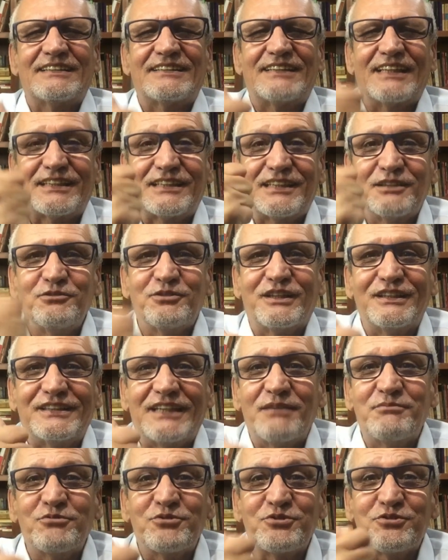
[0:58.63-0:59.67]
daquilo que
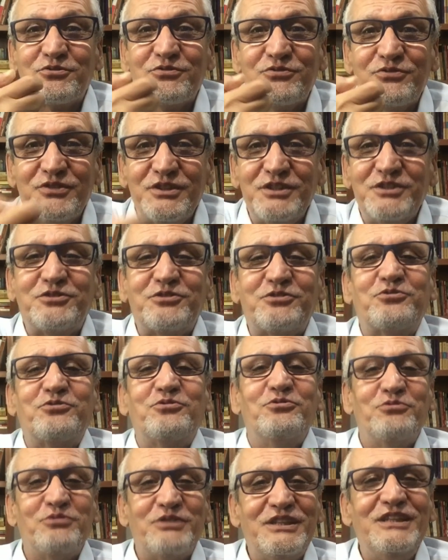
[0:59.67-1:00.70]
temos
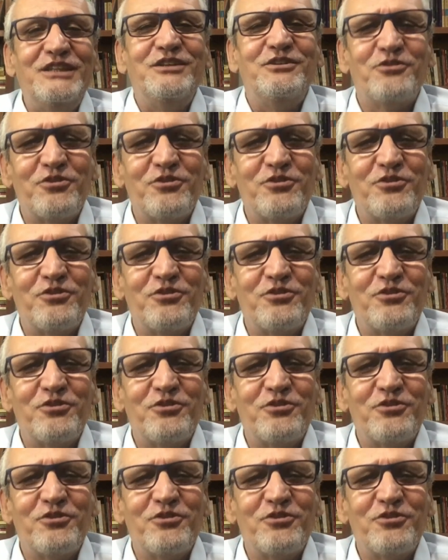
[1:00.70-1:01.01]
visto e